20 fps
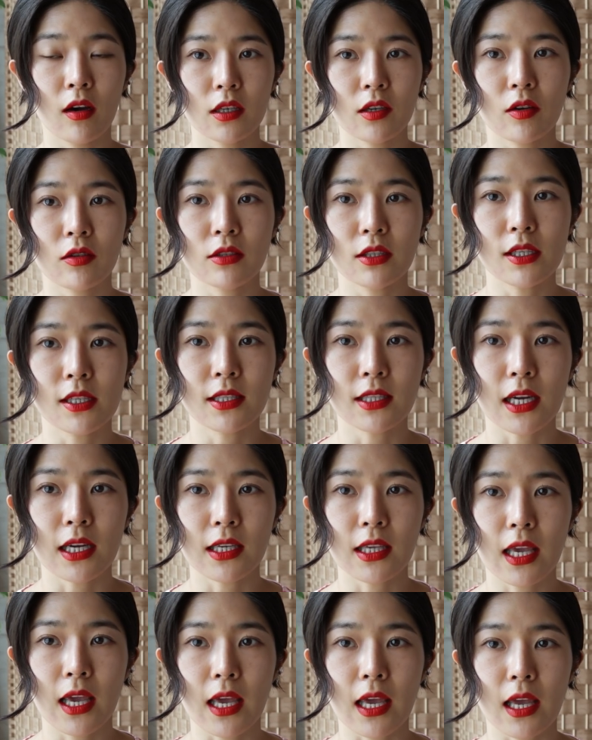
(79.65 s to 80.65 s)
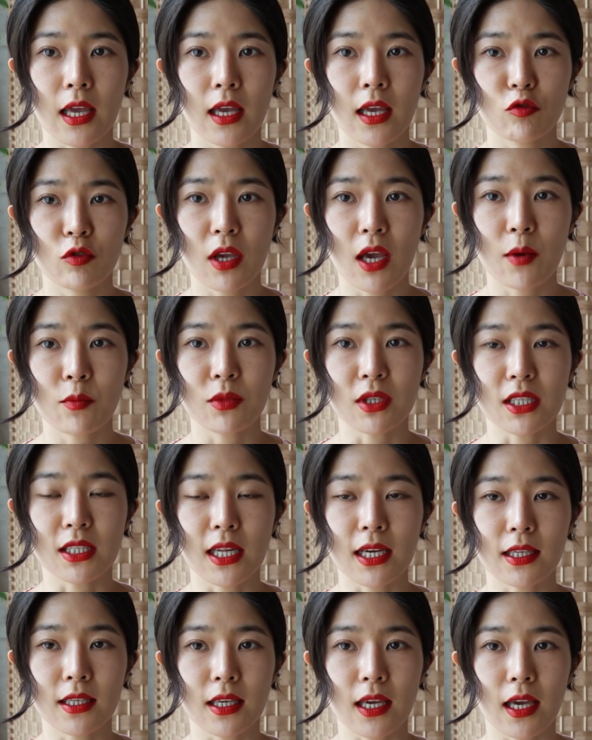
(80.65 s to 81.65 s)
이건 1단계, 2개
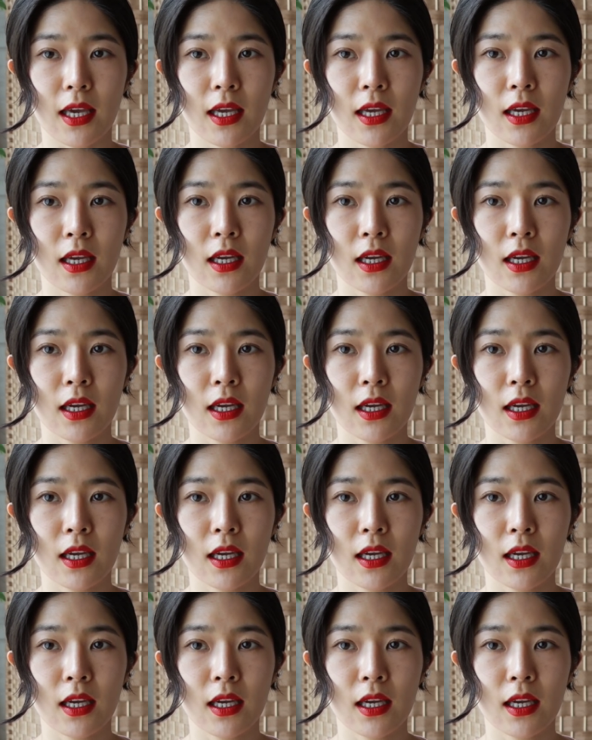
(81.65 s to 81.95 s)
2단계